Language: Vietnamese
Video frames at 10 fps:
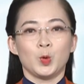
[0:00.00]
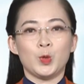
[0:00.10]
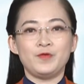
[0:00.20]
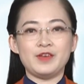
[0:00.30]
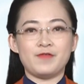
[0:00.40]

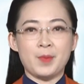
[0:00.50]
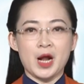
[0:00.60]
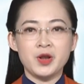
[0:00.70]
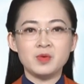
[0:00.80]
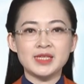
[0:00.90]
Quý vị và bà
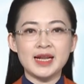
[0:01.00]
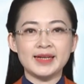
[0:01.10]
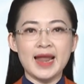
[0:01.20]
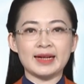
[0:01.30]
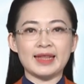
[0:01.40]
con nông
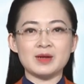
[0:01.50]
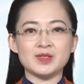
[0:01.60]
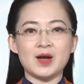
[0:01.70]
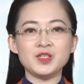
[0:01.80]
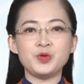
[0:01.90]
dân đang theo
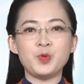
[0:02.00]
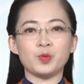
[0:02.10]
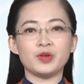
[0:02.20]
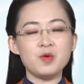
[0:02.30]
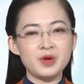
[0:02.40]
dõi chuyên
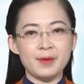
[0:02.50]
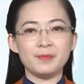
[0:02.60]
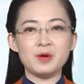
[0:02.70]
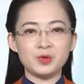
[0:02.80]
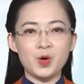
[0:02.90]
mục Nông nghiệp
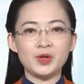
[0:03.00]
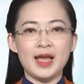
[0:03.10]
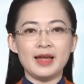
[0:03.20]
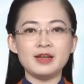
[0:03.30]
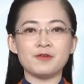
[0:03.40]
nông thôn
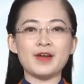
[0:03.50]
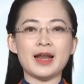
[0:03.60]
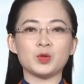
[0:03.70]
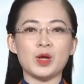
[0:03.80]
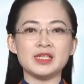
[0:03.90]
được phát
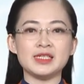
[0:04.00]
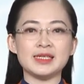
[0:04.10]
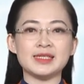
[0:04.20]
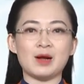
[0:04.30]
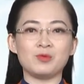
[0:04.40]
hàng tuần
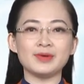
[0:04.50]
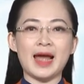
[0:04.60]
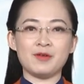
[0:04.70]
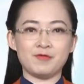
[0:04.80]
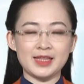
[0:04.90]
trên sóng
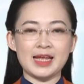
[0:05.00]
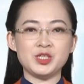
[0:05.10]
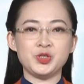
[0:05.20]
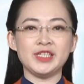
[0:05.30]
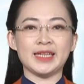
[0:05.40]
Đài Phát
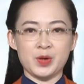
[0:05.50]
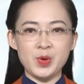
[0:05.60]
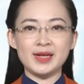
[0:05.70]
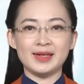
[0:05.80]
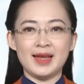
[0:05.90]
thanh Truyền hình Thái
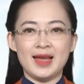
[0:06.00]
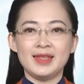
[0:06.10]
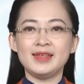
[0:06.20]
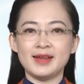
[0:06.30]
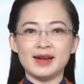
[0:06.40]
Nguyên.
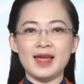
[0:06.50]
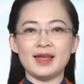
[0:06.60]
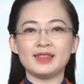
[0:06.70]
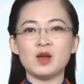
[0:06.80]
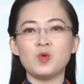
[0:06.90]
Như thường
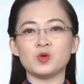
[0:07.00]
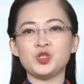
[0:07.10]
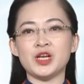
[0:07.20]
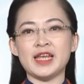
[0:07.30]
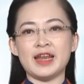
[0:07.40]
lệ, tiểu mục
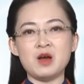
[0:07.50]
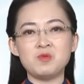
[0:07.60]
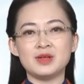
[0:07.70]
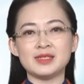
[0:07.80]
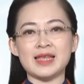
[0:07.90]
Chuyện nhà
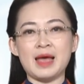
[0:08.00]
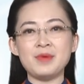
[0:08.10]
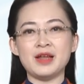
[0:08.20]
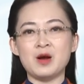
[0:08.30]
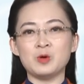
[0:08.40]
nông sẽ
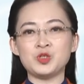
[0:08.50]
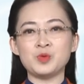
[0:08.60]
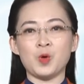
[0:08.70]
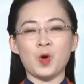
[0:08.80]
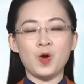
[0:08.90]
mở đầu
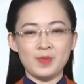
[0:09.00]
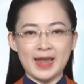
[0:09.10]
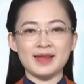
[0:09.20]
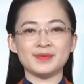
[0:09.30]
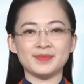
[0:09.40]
chuyên mục hôm nay.